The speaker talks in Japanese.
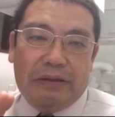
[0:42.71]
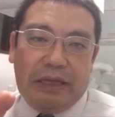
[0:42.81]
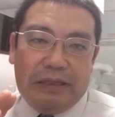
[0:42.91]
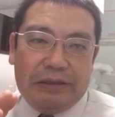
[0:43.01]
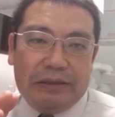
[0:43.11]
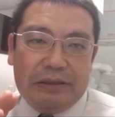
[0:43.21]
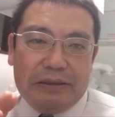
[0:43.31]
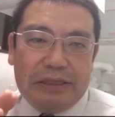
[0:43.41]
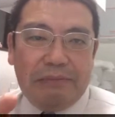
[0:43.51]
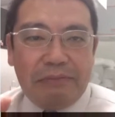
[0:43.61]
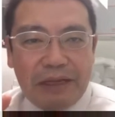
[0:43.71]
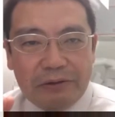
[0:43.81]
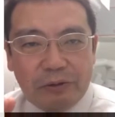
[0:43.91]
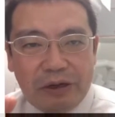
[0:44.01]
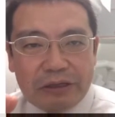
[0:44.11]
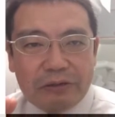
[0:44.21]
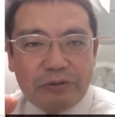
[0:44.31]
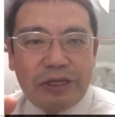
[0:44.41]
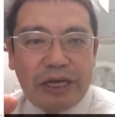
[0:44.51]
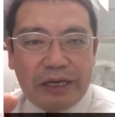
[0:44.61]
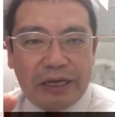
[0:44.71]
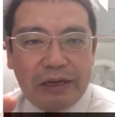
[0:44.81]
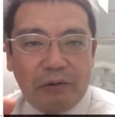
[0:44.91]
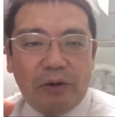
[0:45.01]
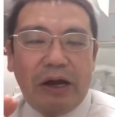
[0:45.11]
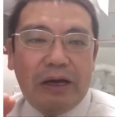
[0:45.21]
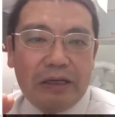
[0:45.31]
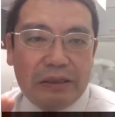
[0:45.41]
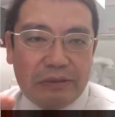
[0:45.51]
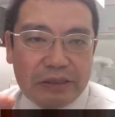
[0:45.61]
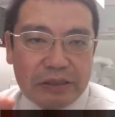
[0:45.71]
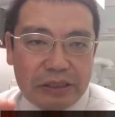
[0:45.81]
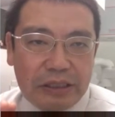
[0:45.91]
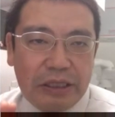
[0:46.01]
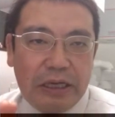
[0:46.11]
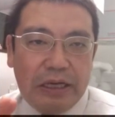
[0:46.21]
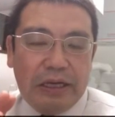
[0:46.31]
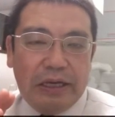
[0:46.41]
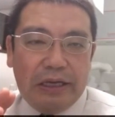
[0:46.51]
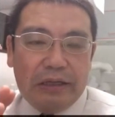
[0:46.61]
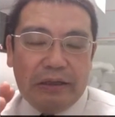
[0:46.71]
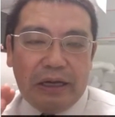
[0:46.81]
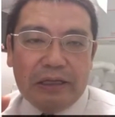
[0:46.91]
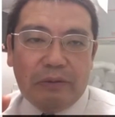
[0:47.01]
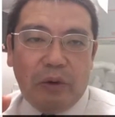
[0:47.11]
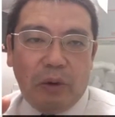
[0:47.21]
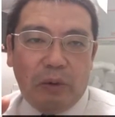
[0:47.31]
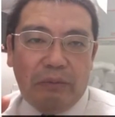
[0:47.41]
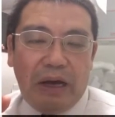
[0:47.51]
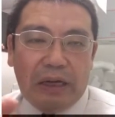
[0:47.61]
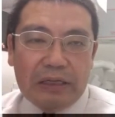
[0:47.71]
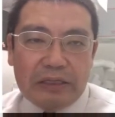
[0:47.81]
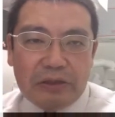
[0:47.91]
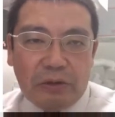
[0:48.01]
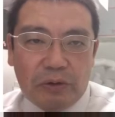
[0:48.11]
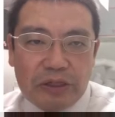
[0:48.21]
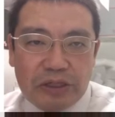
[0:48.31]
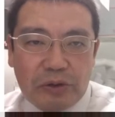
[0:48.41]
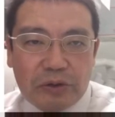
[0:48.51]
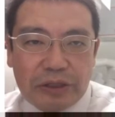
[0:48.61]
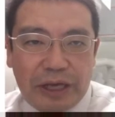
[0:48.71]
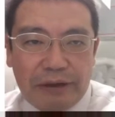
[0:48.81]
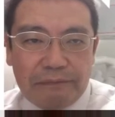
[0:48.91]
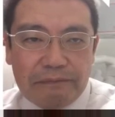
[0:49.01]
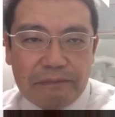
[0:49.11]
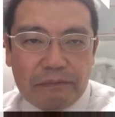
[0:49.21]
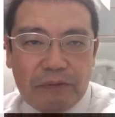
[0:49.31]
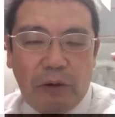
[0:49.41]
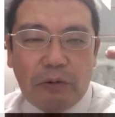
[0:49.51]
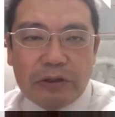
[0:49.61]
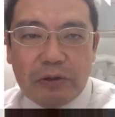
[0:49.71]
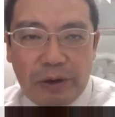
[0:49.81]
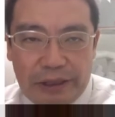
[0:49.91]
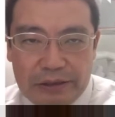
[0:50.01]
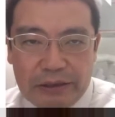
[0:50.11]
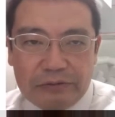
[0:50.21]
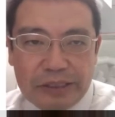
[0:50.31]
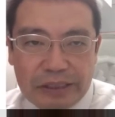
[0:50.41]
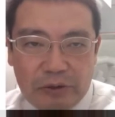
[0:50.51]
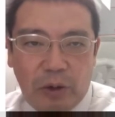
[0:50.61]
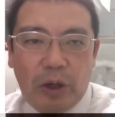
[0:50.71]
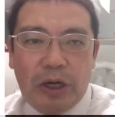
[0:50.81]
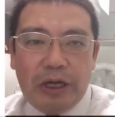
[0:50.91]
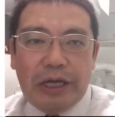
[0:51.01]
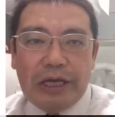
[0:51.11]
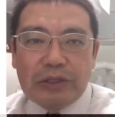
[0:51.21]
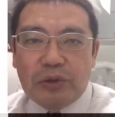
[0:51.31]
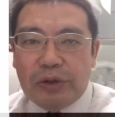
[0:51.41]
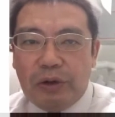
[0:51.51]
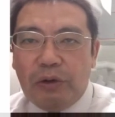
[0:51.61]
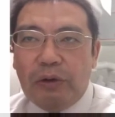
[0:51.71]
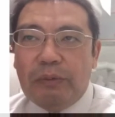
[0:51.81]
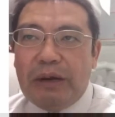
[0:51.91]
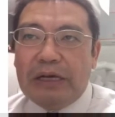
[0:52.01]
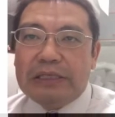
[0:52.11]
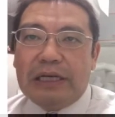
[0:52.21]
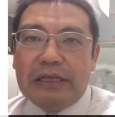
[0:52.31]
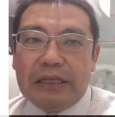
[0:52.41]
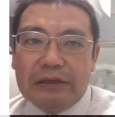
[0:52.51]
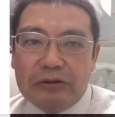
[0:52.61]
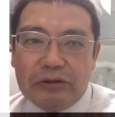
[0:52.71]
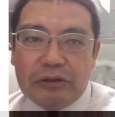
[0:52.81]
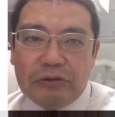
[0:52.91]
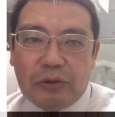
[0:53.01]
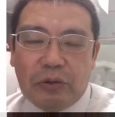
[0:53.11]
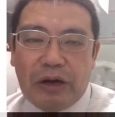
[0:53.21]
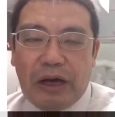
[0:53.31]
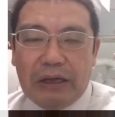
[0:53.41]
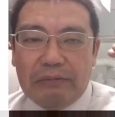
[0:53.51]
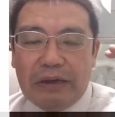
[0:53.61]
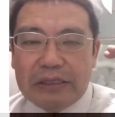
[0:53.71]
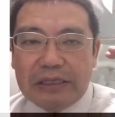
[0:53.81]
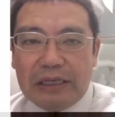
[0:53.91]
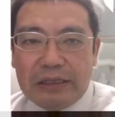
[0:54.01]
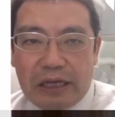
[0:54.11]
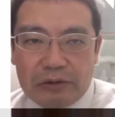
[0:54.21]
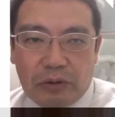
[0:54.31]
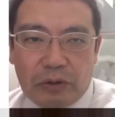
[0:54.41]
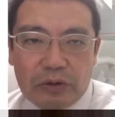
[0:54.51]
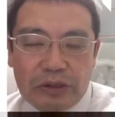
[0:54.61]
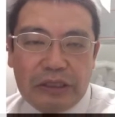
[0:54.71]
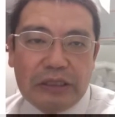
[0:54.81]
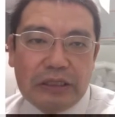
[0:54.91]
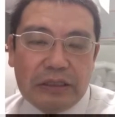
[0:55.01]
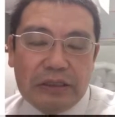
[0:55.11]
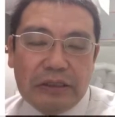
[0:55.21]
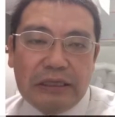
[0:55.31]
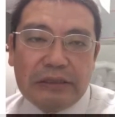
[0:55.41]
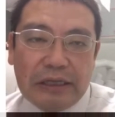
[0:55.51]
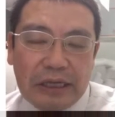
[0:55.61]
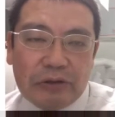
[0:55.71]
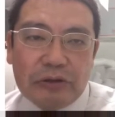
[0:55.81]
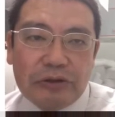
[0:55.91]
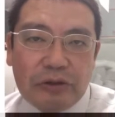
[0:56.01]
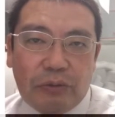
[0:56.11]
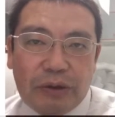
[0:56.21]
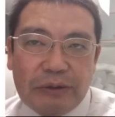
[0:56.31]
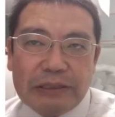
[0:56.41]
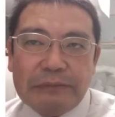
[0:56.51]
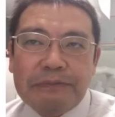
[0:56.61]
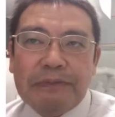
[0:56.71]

何千万とかって売り上げを考えてますし、えー、中でもまあ一応1億円、まあ、億超えっていうんですけど、えー、それをまあされているっていうところが、まあ、スタンダードになるかなというふうに思います。